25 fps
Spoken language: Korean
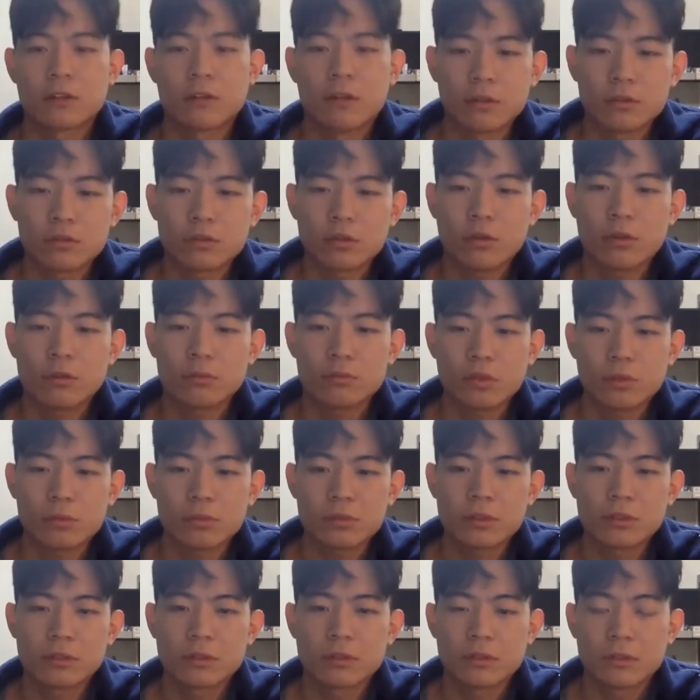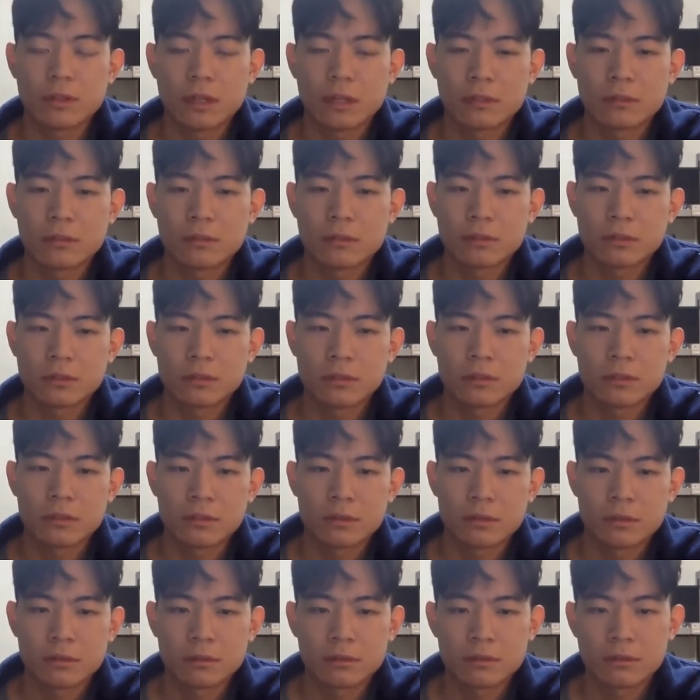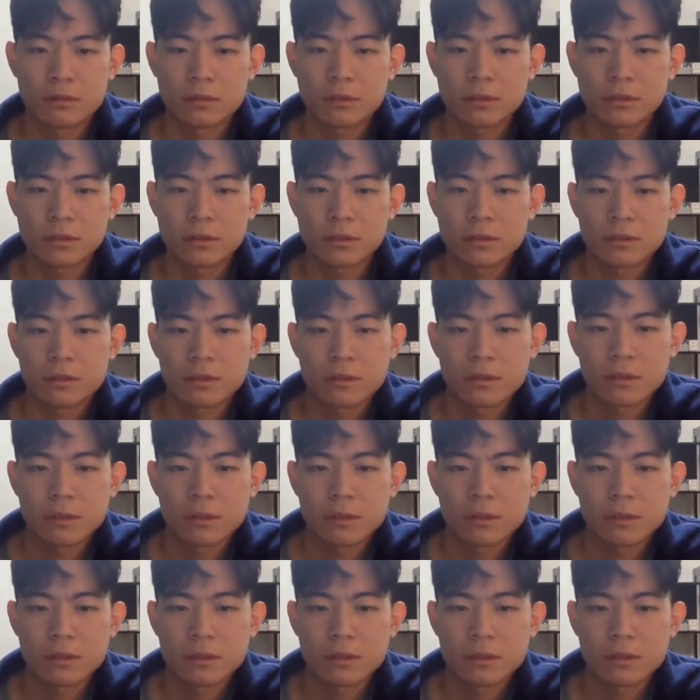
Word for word: 거 조금 조금씩 늘어나는 거지. 이렇게.